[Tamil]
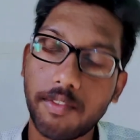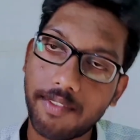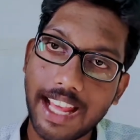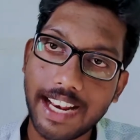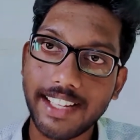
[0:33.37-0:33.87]

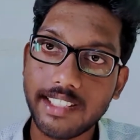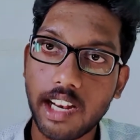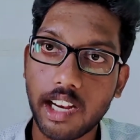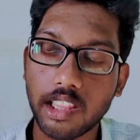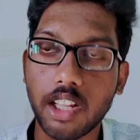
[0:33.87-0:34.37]
வேறு
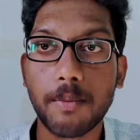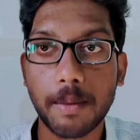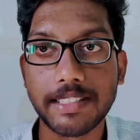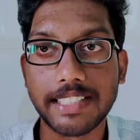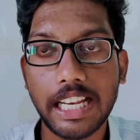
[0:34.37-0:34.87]
ரீசனாக இருந்தாலும்
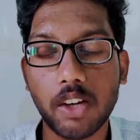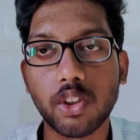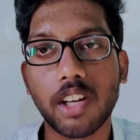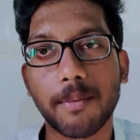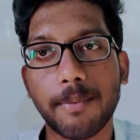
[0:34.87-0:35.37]
நம்ம சேனலுக்கு
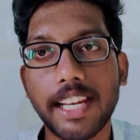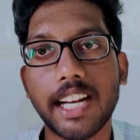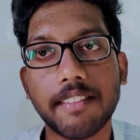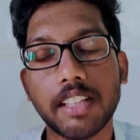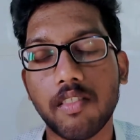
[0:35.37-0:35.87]
வந்து ஒரு பெரிய
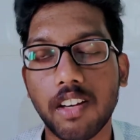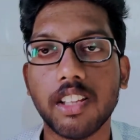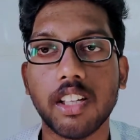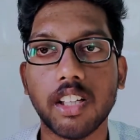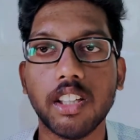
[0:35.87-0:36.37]
ஐடி வந்து
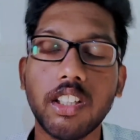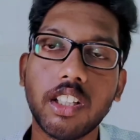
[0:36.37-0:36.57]
விழுந்திருக்கு